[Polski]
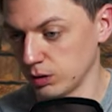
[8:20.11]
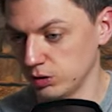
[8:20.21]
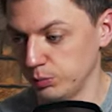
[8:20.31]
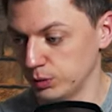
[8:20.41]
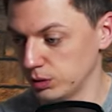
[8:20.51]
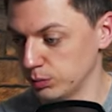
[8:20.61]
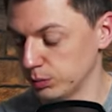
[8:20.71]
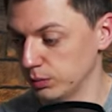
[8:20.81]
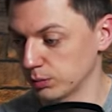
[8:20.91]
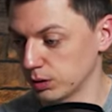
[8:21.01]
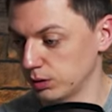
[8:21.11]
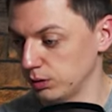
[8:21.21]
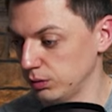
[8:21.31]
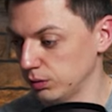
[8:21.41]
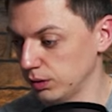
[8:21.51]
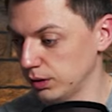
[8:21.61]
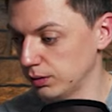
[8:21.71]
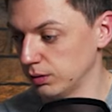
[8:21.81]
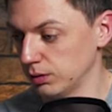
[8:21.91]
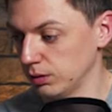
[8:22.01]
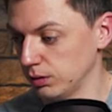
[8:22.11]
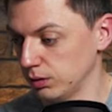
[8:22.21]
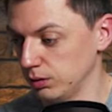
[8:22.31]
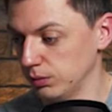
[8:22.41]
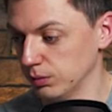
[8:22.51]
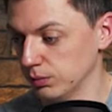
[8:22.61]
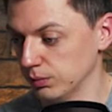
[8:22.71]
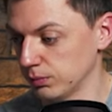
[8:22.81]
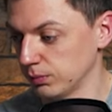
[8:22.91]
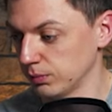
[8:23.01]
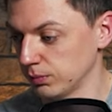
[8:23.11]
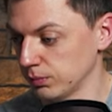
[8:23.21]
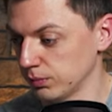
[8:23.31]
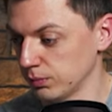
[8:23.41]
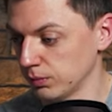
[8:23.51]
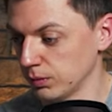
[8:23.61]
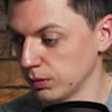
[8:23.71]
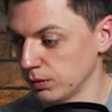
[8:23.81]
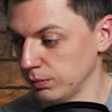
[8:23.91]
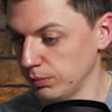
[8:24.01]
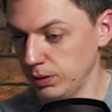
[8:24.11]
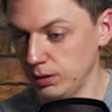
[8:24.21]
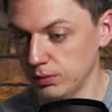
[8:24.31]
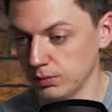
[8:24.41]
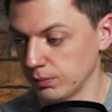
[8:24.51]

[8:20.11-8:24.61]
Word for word: Czyli piszemy sobie na przykład New Year, New Me.